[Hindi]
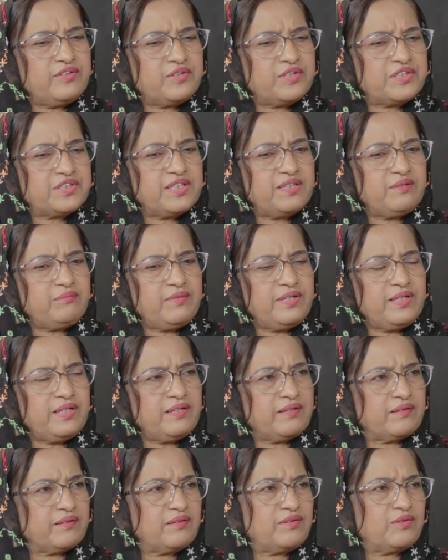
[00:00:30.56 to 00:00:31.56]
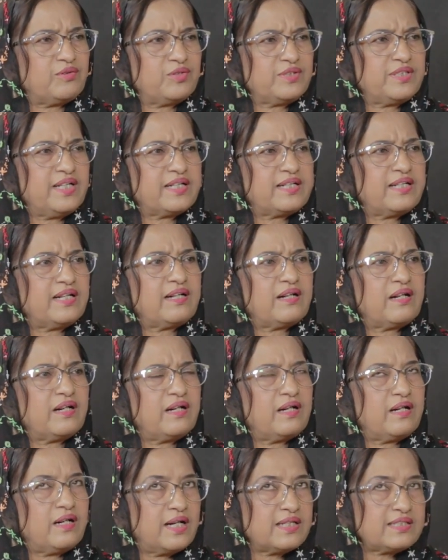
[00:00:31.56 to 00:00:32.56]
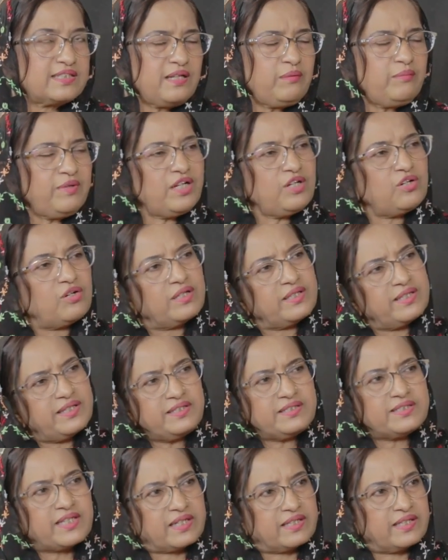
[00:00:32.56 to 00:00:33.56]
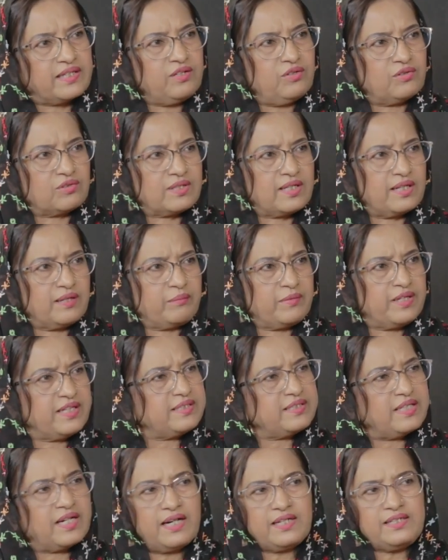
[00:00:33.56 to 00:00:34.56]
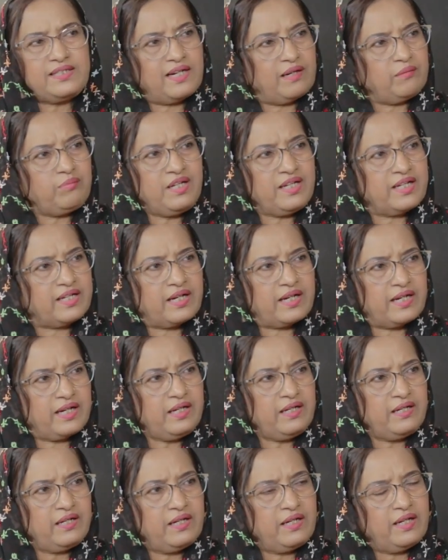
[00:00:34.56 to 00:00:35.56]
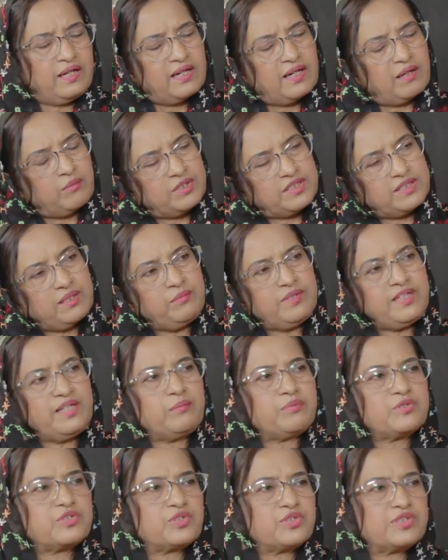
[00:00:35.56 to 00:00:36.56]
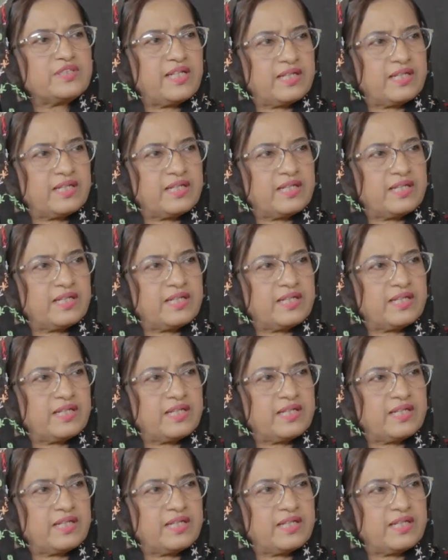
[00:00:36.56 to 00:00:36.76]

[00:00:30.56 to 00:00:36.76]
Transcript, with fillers: ड्यूरेशन में हो जाता है अक्सर मेरा कंटेंट ज़्यादा ही होता है मैंने हम्म। जहाँ जहाँ भी लिखा है हमेशा मेरे एपिसोड